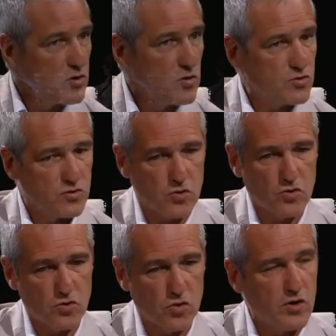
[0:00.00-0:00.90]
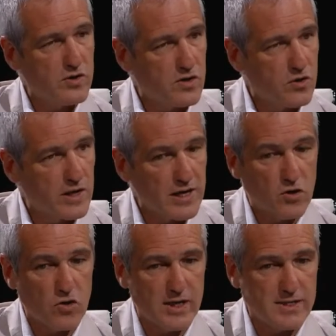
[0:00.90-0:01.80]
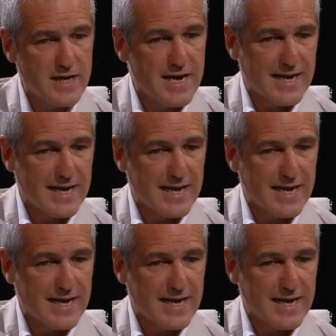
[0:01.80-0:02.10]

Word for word: otros con contenidos de alcoholes,